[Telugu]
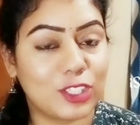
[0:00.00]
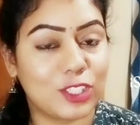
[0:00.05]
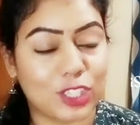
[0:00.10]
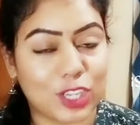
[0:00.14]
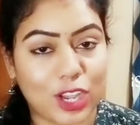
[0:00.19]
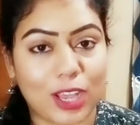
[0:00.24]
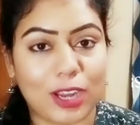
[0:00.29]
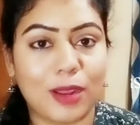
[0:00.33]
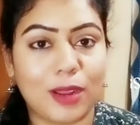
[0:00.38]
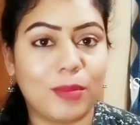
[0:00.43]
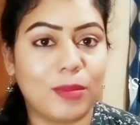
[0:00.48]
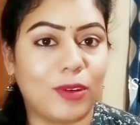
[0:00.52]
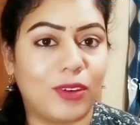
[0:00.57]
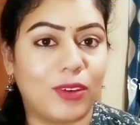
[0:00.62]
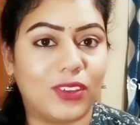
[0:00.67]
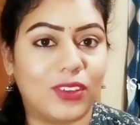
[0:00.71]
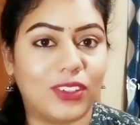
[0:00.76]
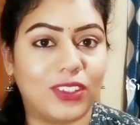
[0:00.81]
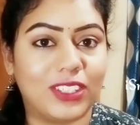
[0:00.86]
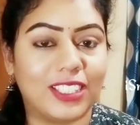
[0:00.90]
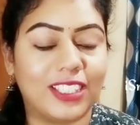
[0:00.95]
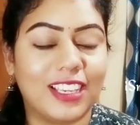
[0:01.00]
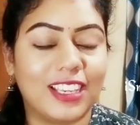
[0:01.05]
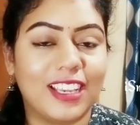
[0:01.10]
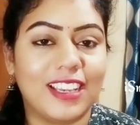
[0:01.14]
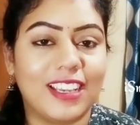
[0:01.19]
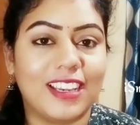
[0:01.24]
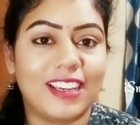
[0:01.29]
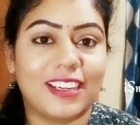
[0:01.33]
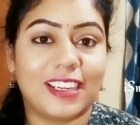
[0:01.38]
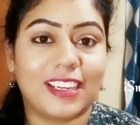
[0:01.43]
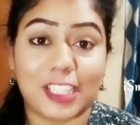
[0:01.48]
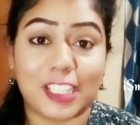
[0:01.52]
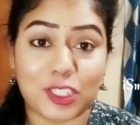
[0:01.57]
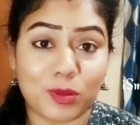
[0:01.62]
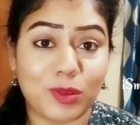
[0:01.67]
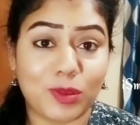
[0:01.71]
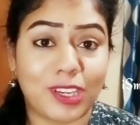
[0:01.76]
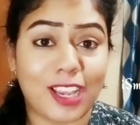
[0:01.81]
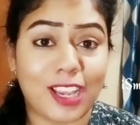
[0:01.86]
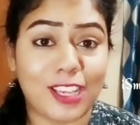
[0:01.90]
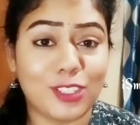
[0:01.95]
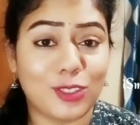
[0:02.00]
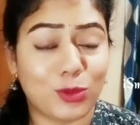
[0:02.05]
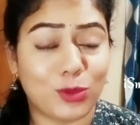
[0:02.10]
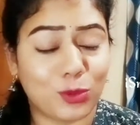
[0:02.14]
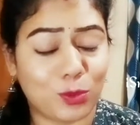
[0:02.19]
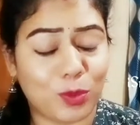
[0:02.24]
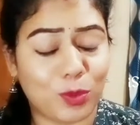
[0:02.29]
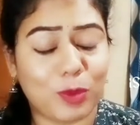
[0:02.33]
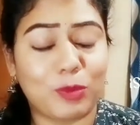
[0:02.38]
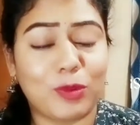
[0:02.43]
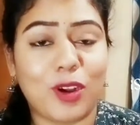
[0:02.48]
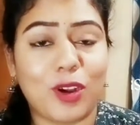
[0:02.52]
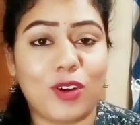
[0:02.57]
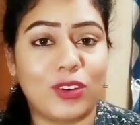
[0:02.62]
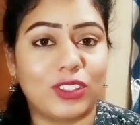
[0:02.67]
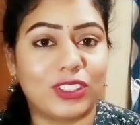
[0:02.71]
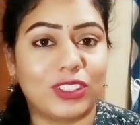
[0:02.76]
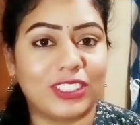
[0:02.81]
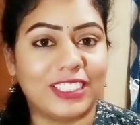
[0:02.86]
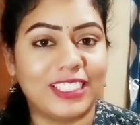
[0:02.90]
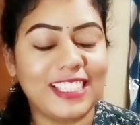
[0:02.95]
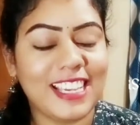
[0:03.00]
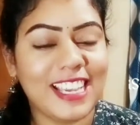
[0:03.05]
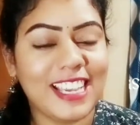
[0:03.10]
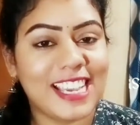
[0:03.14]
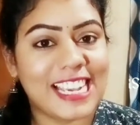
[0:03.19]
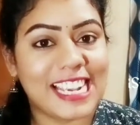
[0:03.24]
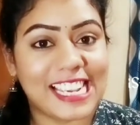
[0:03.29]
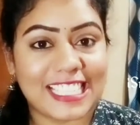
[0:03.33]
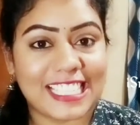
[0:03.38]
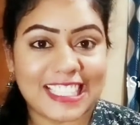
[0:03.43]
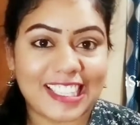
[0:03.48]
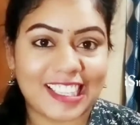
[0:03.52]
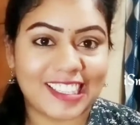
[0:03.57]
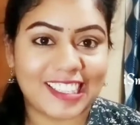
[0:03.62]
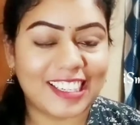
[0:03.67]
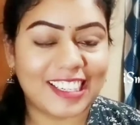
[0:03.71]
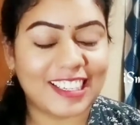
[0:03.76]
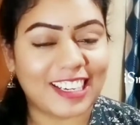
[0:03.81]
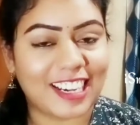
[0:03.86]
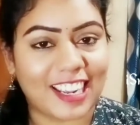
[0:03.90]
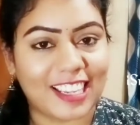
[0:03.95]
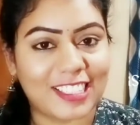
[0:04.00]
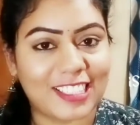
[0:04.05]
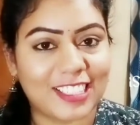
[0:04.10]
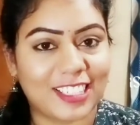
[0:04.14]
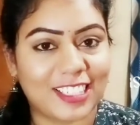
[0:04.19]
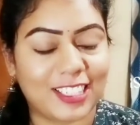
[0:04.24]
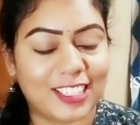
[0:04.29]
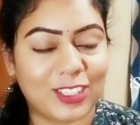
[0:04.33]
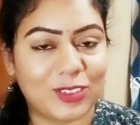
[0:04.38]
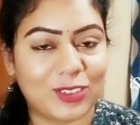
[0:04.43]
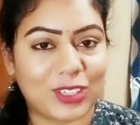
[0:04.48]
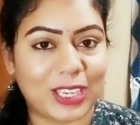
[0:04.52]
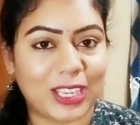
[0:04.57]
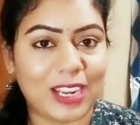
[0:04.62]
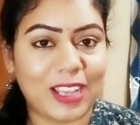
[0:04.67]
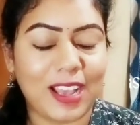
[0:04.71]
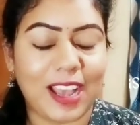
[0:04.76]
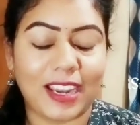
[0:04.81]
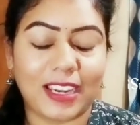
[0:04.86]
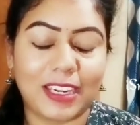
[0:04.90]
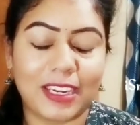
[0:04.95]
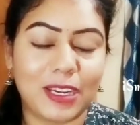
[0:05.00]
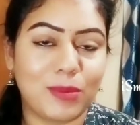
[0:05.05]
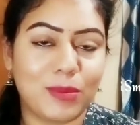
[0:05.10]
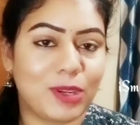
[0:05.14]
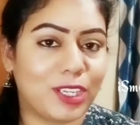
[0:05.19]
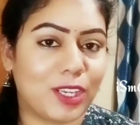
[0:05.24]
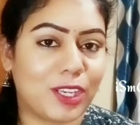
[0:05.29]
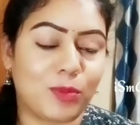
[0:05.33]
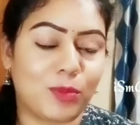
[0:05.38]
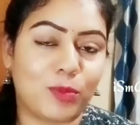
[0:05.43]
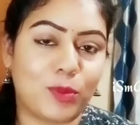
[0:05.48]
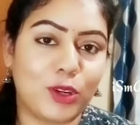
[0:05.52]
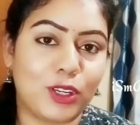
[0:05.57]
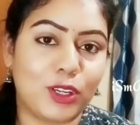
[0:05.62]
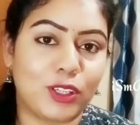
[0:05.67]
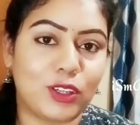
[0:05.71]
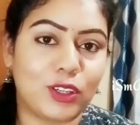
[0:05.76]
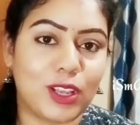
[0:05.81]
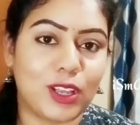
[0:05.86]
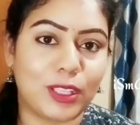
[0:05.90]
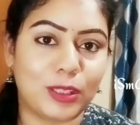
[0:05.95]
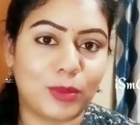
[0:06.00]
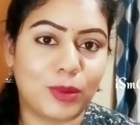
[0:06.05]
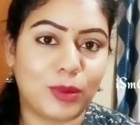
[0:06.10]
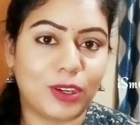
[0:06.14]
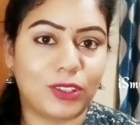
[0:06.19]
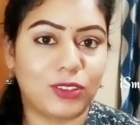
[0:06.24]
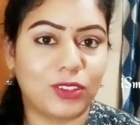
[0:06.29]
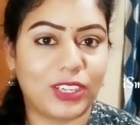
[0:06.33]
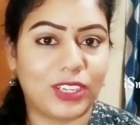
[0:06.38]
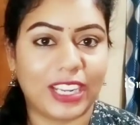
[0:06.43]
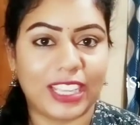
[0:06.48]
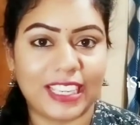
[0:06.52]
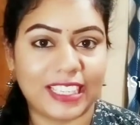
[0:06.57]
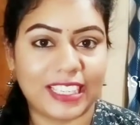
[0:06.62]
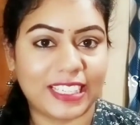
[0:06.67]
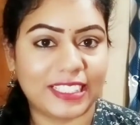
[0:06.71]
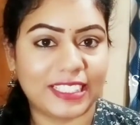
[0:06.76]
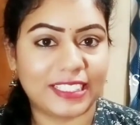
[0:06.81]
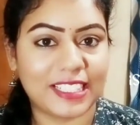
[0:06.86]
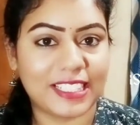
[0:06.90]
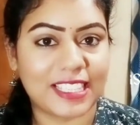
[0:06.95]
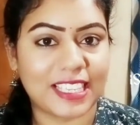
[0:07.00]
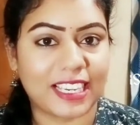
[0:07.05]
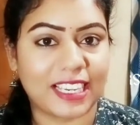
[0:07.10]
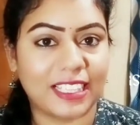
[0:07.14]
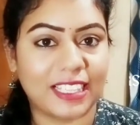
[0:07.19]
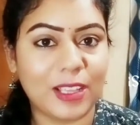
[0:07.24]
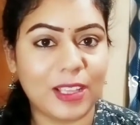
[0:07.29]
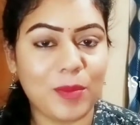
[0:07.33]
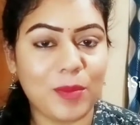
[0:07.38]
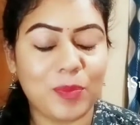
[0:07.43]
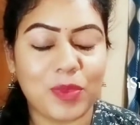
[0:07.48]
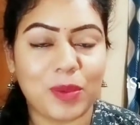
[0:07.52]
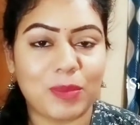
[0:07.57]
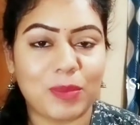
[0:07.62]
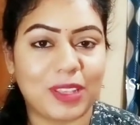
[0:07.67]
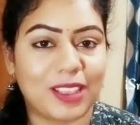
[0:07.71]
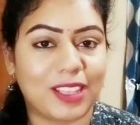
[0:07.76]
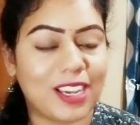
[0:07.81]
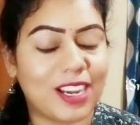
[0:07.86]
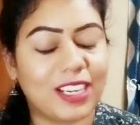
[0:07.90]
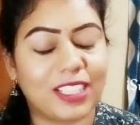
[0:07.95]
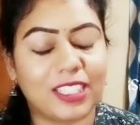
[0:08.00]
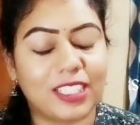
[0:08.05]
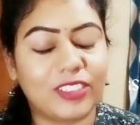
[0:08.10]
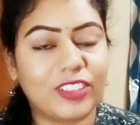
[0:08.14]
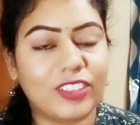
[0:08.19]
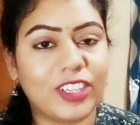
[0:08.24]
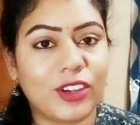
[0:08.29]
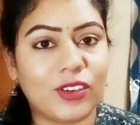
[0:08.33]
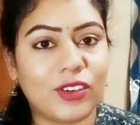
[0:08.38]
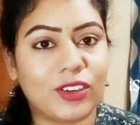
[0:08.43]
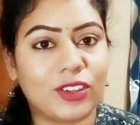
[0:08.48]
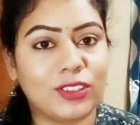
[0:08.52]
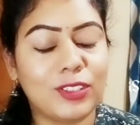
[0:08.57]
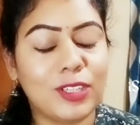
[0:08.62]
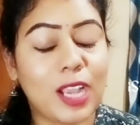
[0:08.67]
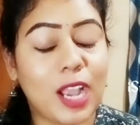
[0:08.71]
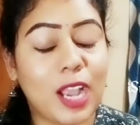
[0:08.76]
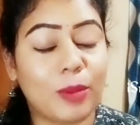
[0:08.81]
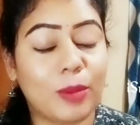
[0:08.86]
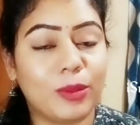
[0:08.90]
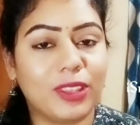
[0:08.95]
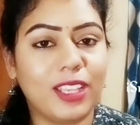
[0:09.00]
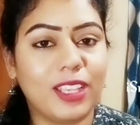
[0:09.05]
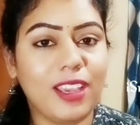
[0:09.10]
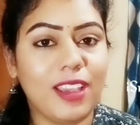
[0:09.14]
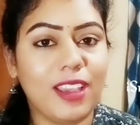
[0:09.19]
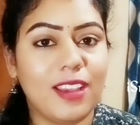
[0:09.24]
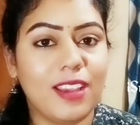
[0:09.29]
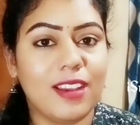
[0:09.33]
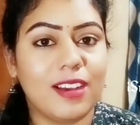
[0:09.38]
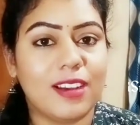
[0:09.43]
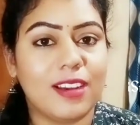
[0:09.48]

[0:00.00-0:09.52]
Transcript: కానీ చాలా బాగుంటుంది ట్రస్ట్ మీ గాయ సూపర్గా ఉంటుంది ఖచ్చితంగా ట్రై చేయండి ఓకేనా అన్నీ మనకి ఎప్పుడు ఇంట్లో అందుబాటులో ఉండే ఇంగ్రీడియంట్సే కదా పెద్ద హడావిడే ఉండదు కాబట్టి